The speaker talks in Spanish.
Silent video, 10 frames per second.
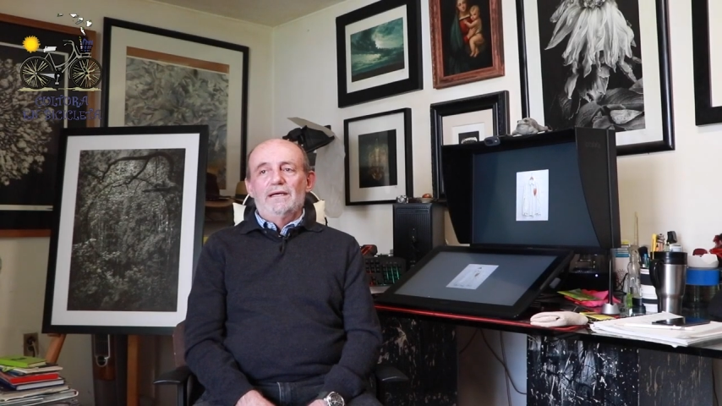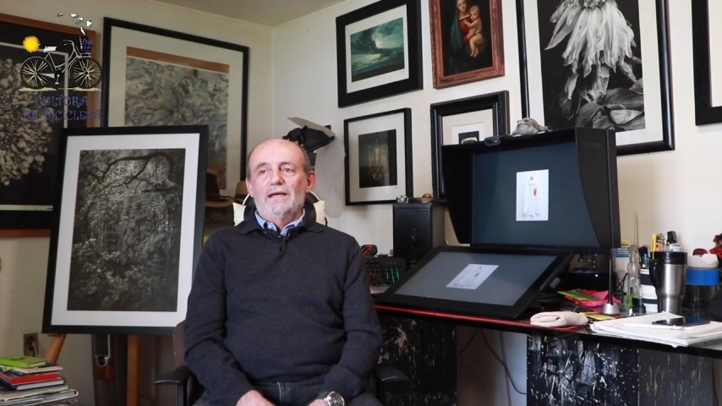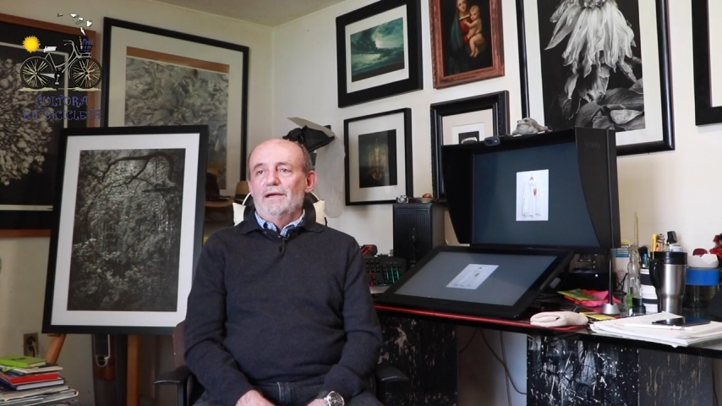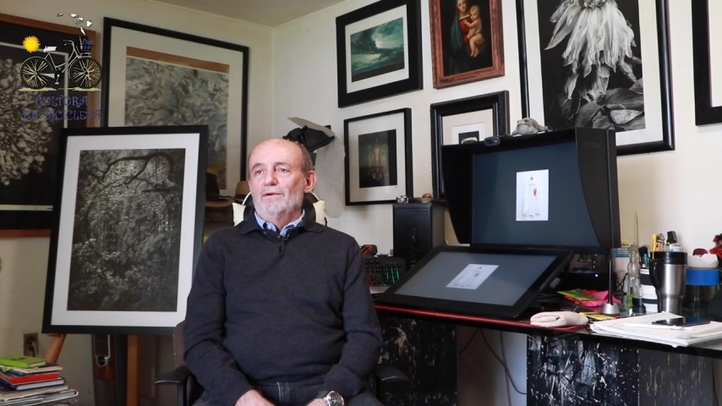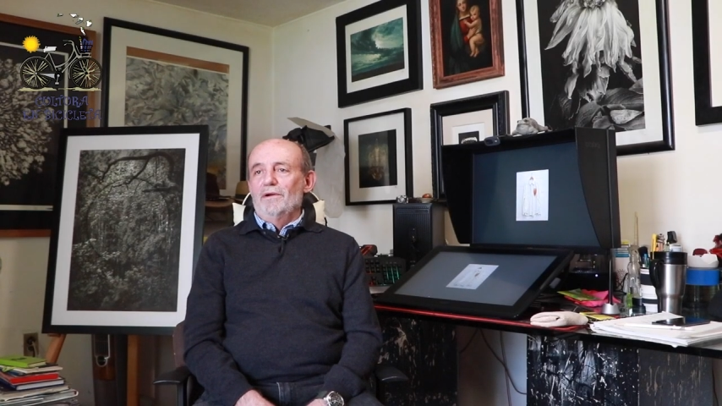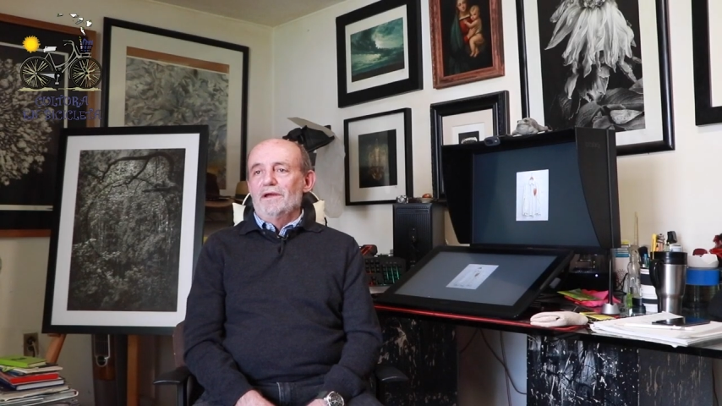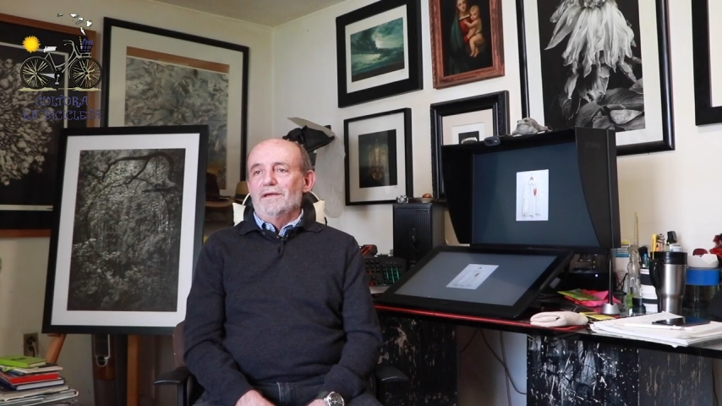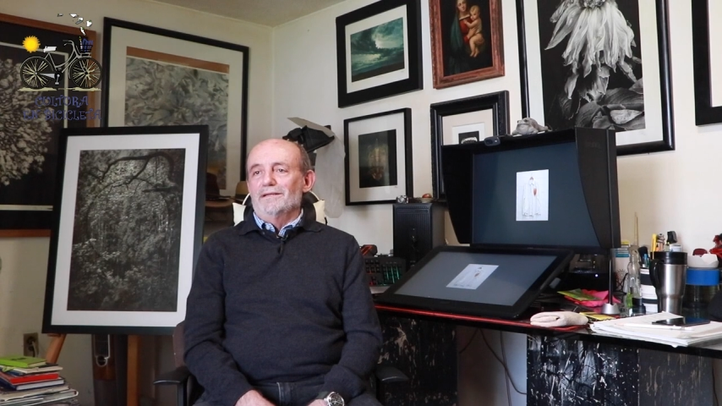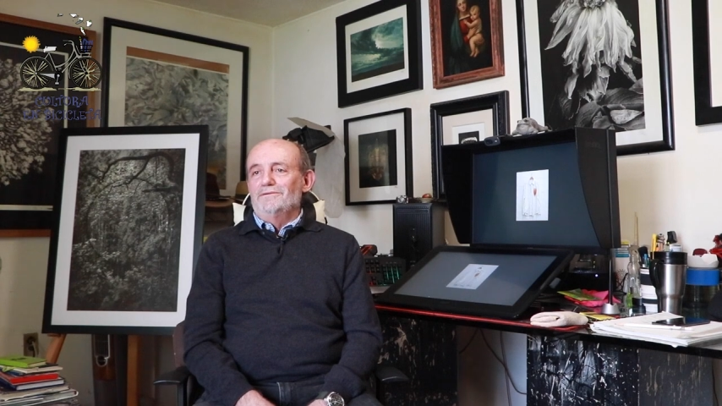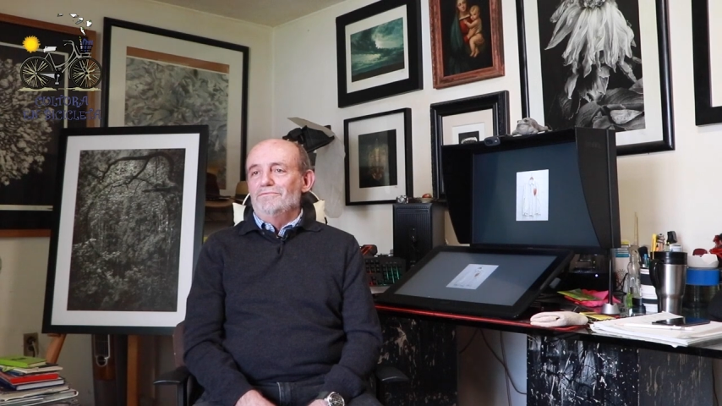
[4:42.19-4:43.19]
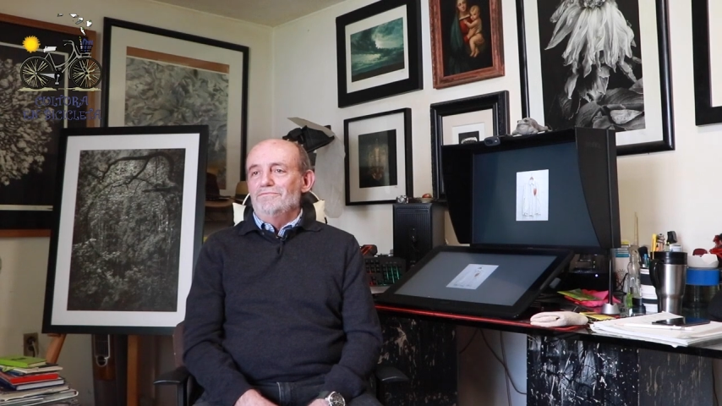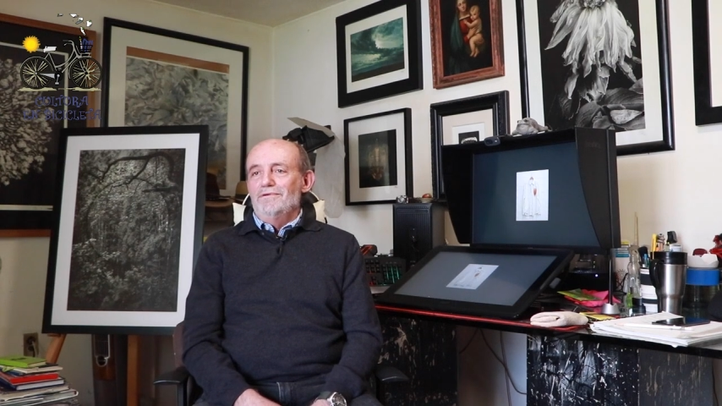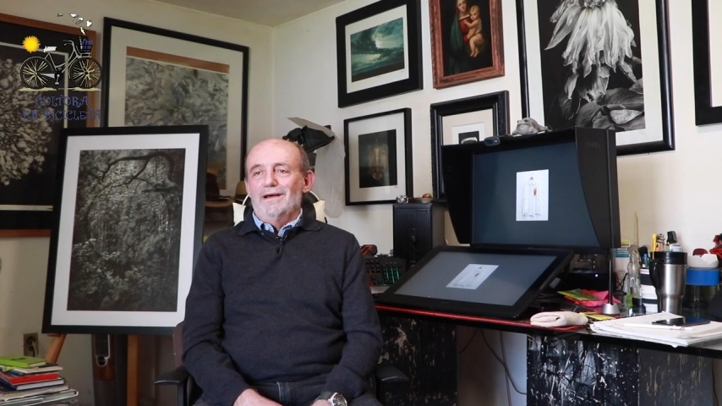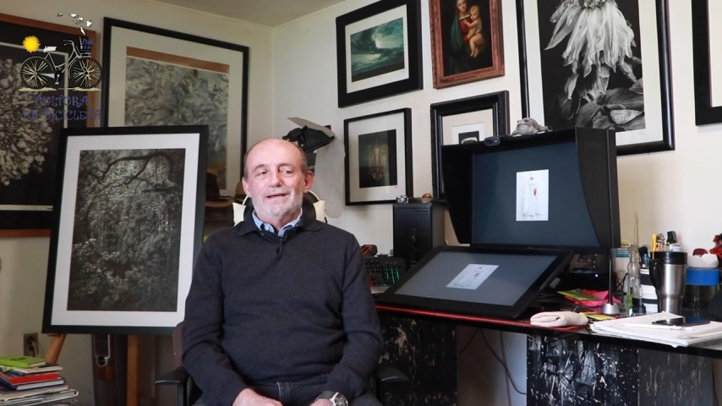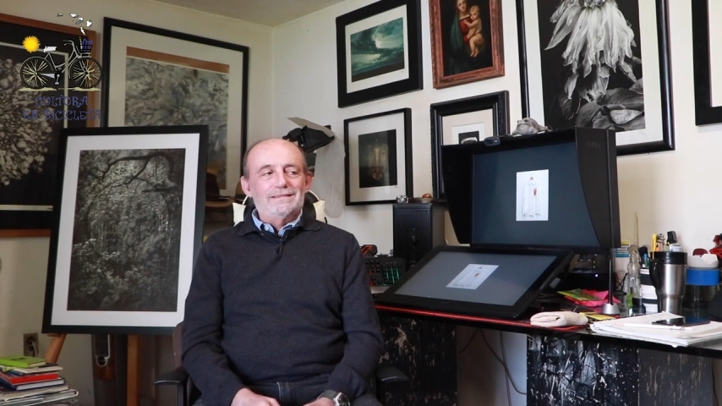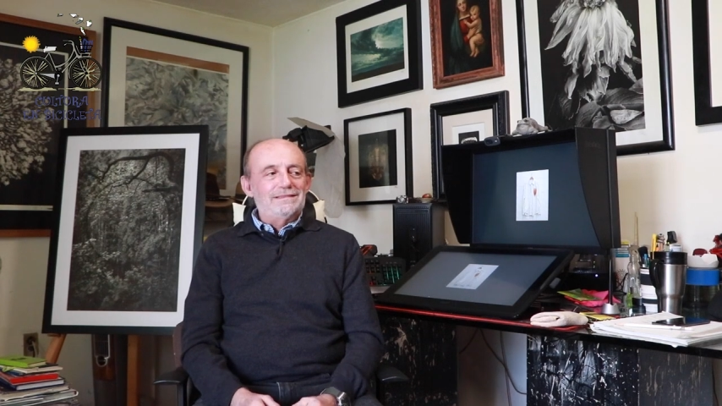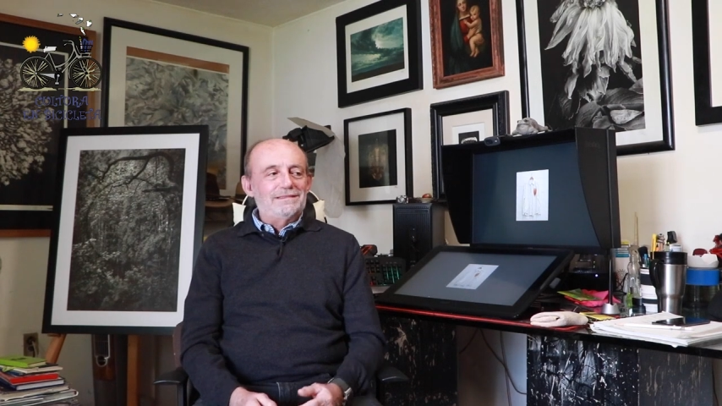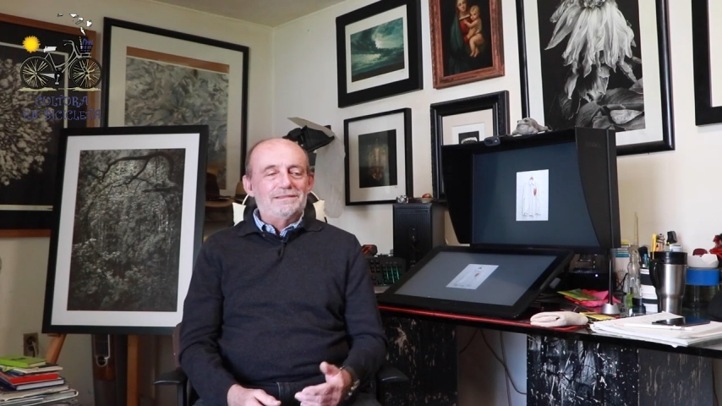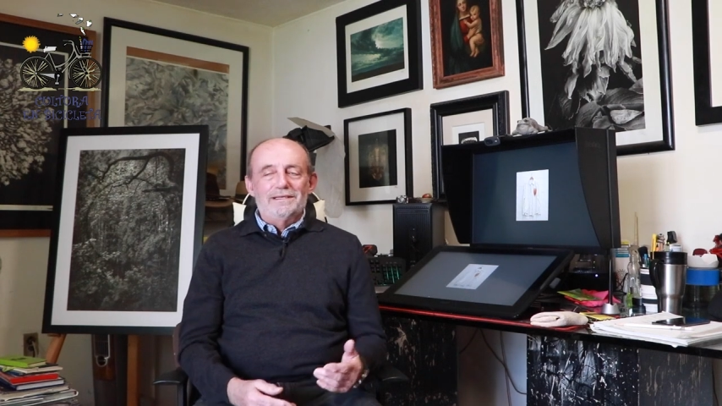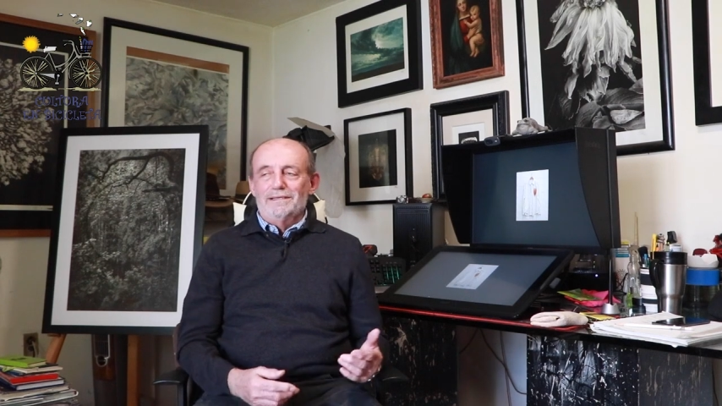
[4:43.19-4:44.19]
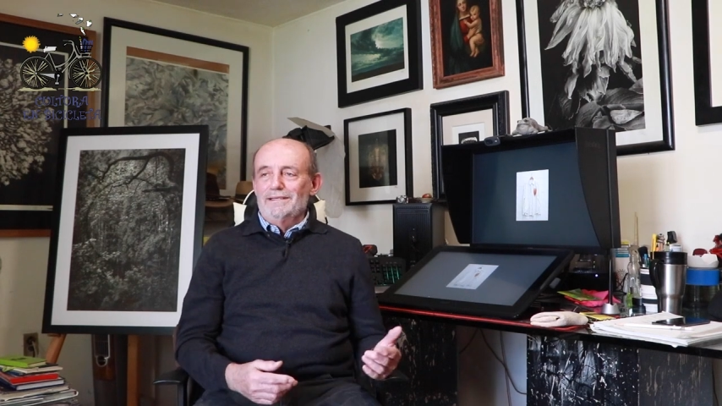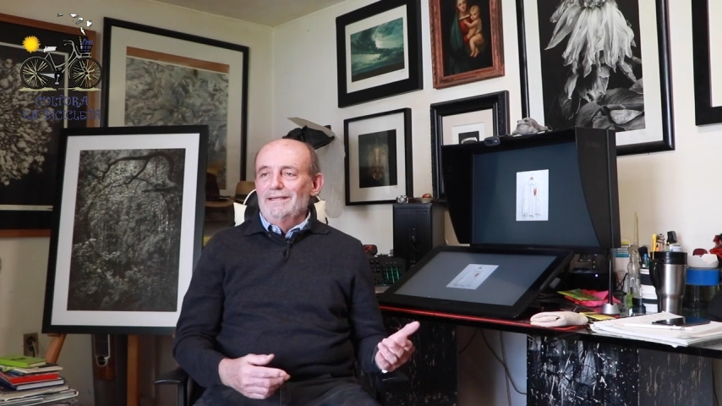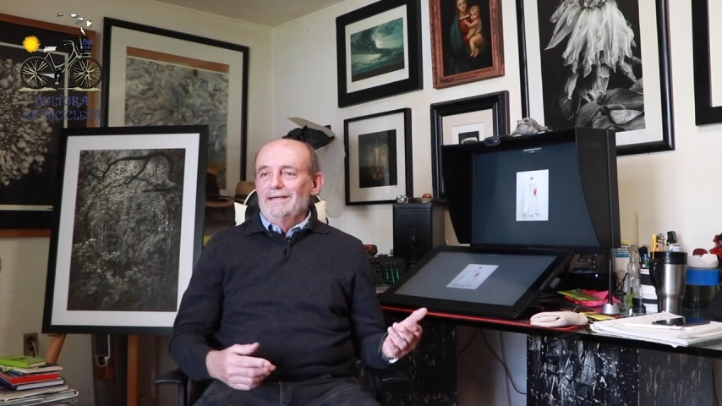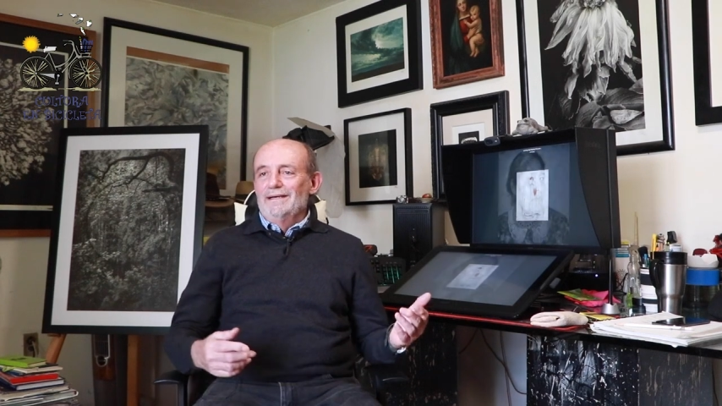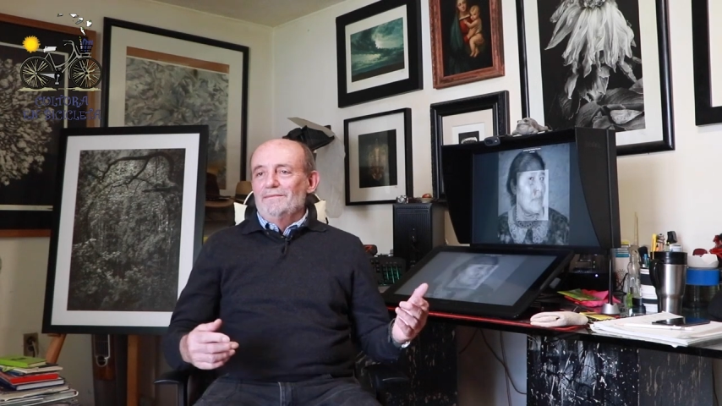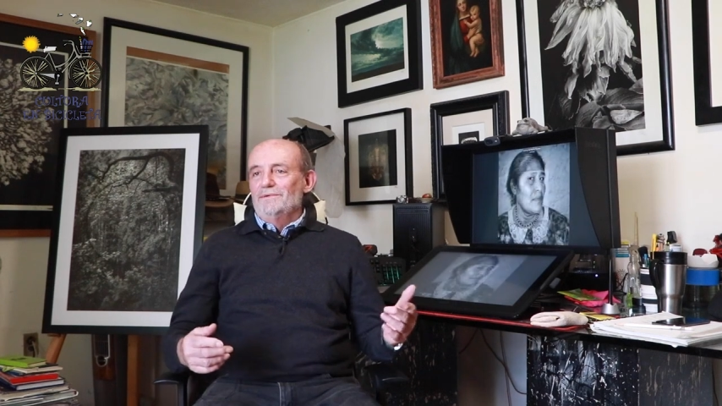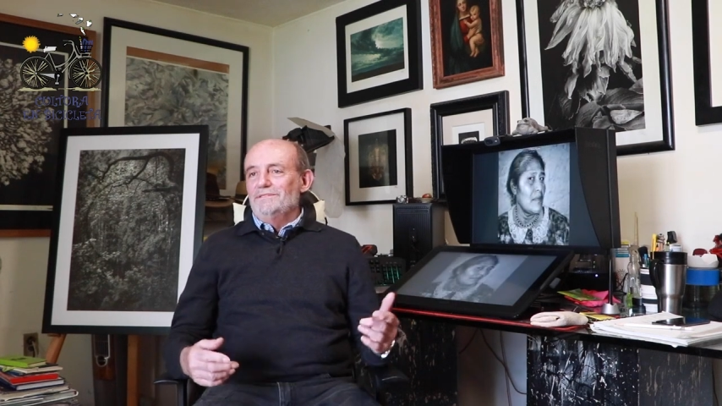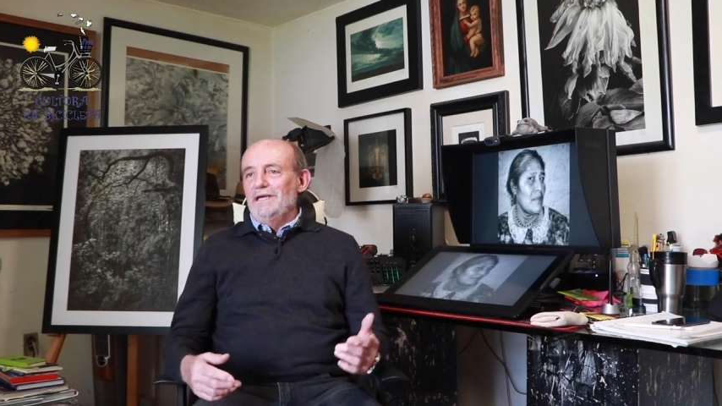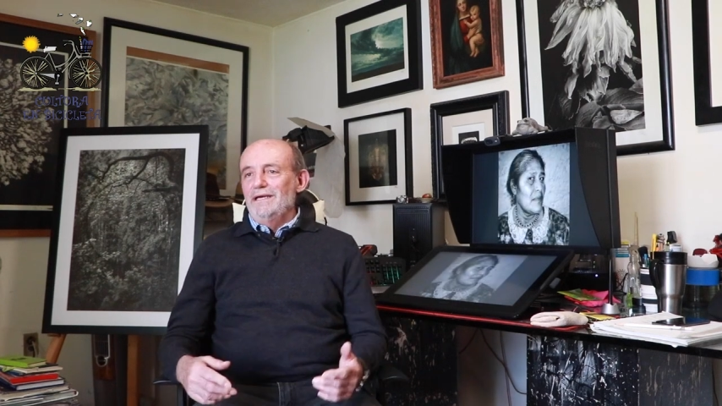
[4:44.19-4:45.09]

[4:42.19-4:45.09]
que colegiaturas, este, pues